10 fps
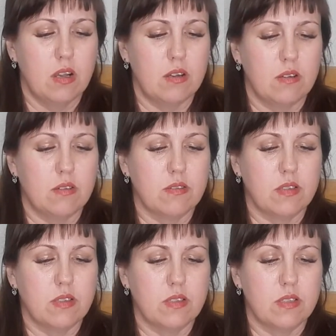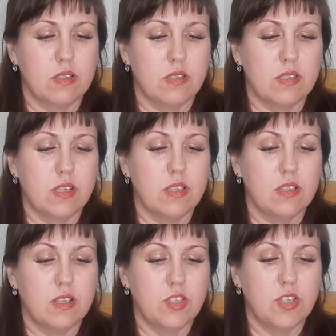А, за,
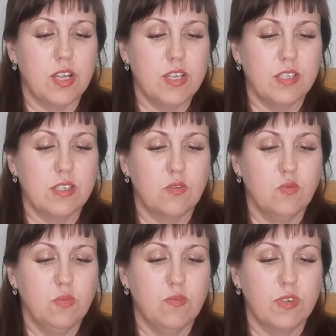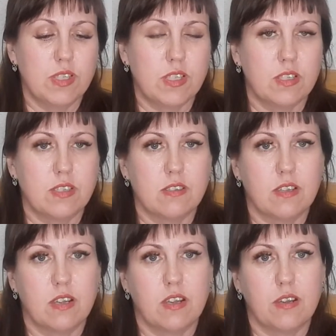начала я задумываться над,
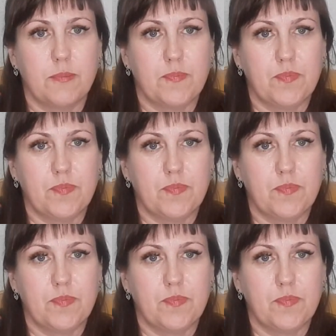на,